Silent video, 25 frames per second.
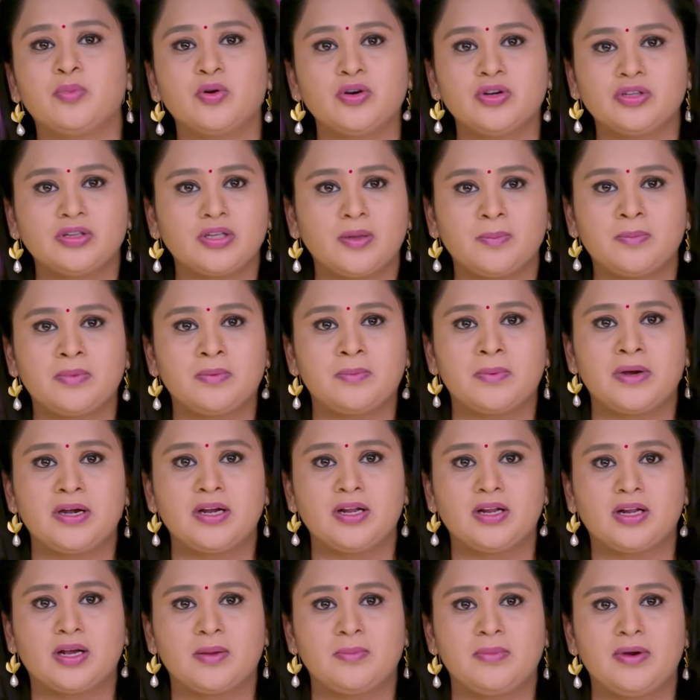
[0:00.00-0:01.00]
என் பொண்ணு தப்பு
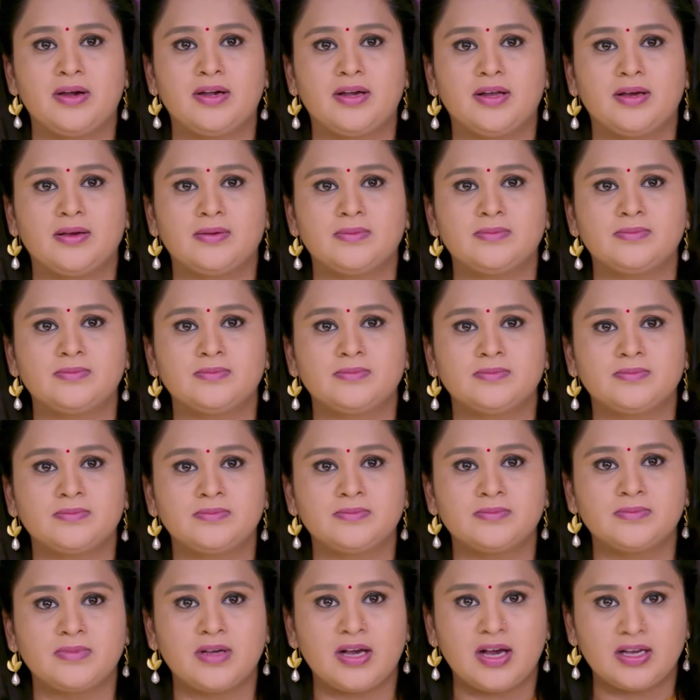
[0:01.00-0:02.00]
பண்ணிருக்க மாட்டா
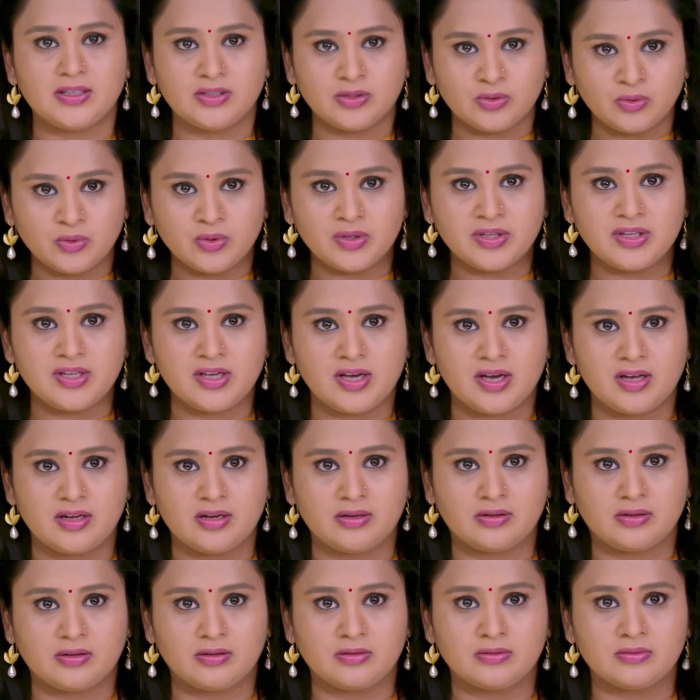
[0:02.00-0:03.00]
அதை நான் உறுதியா
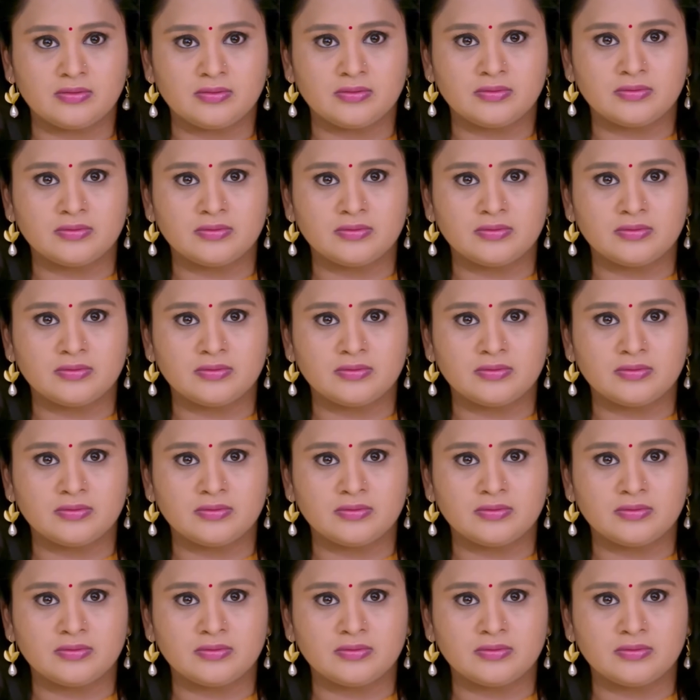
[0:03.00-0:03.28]
நம்புறேன்